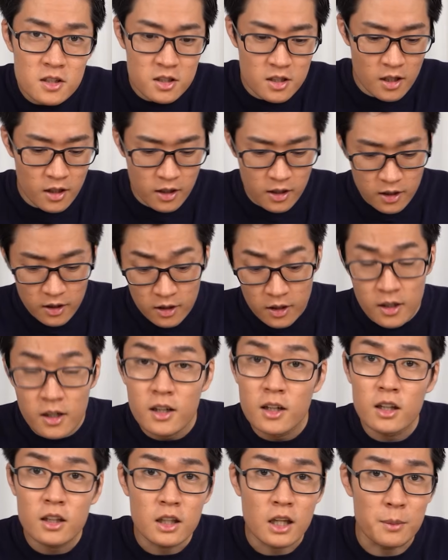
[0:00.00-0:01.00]
してから
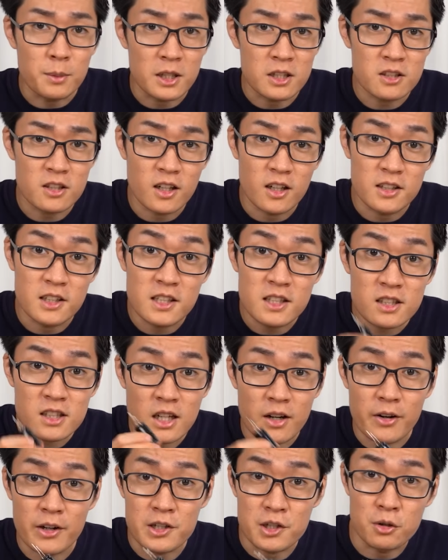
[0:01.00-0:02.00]
キャパシタに
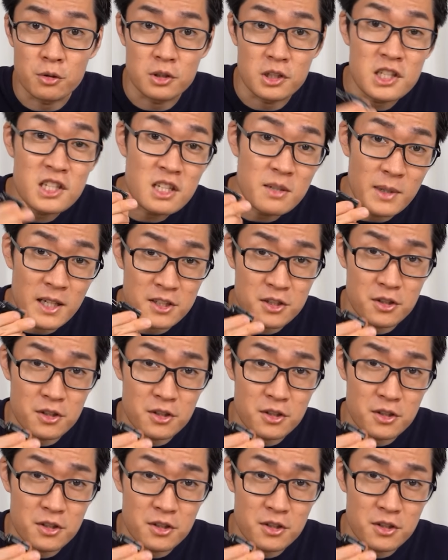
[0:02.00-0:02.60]
触るようにしま